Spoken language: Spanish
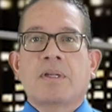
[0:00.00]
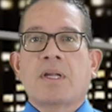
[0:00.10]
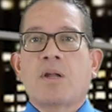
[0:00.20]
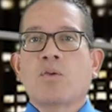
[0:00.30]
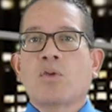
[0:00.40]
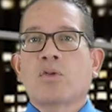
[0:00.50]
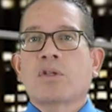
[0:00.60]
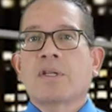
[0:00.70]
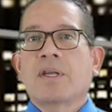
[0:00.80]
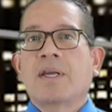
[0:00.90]

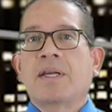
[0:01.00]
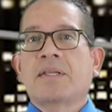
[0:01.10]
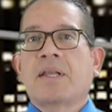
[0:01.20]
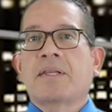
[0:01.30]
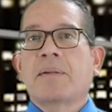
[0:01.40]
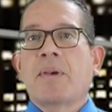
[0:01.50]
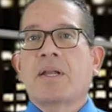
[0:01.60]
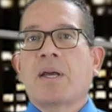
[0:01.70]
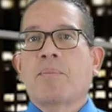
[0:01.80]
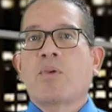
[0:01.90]
Saludos. Esta
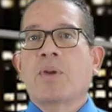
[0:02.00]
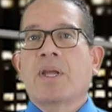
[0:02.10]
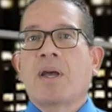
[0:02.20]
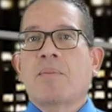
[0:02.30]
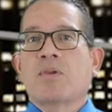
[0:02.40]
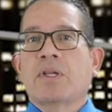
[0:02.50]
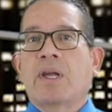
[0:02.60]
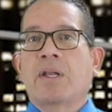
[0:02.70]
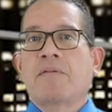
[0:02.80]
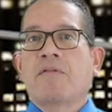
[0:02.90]
semana publicamos
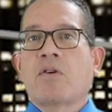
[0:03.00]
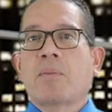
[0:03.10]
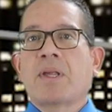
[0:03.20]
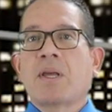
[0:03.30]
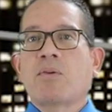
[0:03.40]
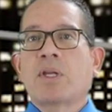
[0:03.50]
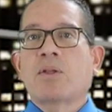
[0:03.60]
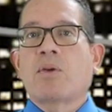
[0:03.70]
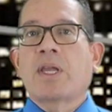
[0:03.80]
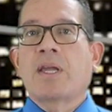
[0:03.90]
el informe de
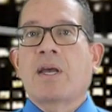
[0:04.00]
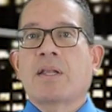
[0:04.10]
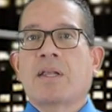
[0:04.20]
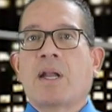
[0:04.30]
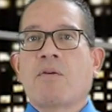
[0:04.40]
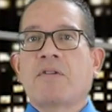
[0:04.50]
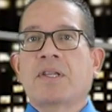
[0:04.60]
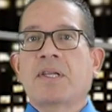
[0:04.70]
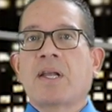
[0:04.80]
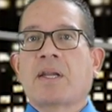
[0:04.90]
auditoría de la
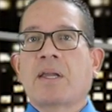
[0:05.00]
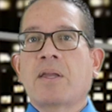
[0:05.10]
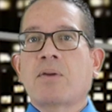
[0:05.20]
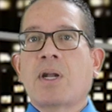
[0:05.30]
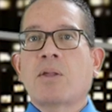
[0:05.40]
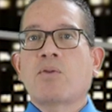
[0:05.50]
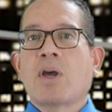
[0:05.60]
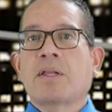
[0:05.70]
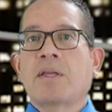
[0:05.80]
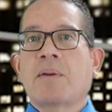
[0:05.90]
Oficina Regional
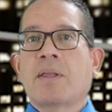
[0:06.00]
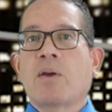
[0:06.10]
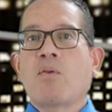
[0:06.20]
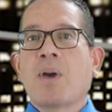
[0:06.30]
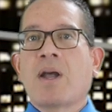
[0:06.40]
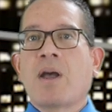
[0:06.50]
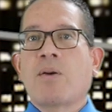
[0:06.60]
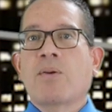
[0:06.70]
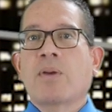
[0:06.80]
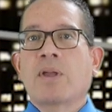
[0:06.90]
Educativa de
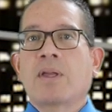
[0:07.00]
Humacao